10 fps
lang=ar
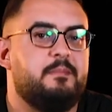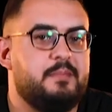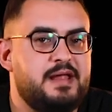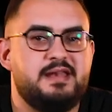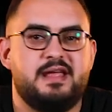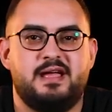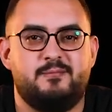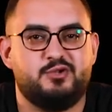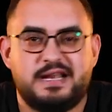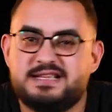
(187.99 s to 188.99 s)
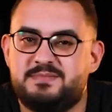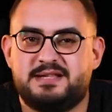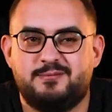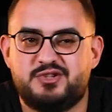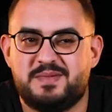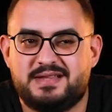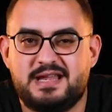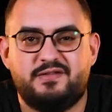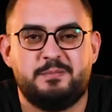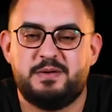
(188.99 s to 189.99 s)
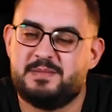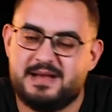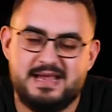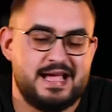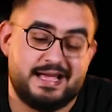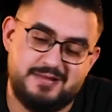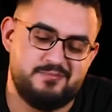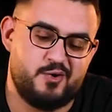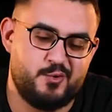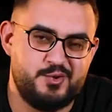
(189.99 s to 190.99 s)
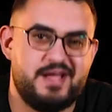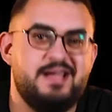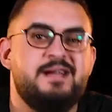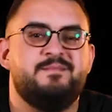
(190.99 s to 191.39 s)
من آه، متلازمه الموسم الثاني في البريمير ليج اكيد موجوده